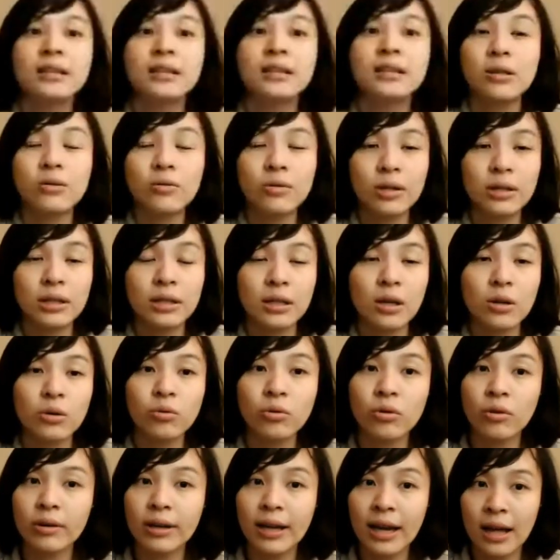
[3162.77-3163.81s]
订阅那个
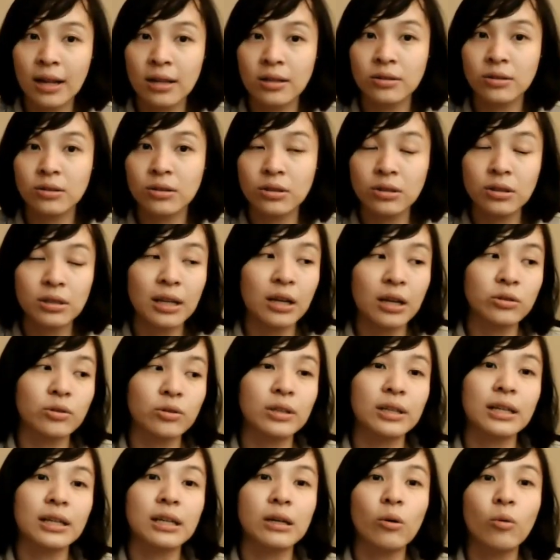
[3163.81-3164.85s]
Google Calendar，那
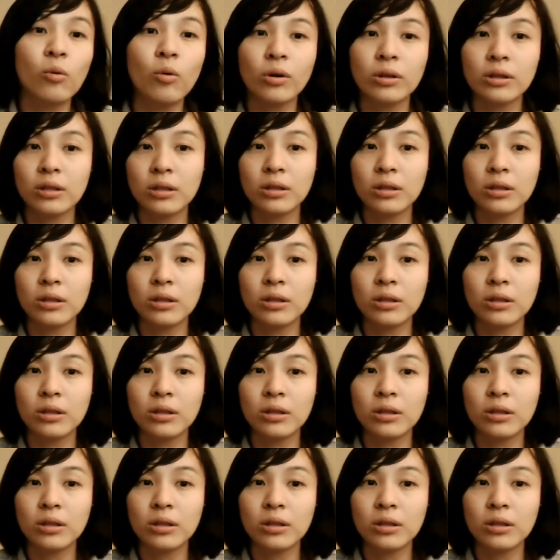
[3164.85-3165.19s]
就可以获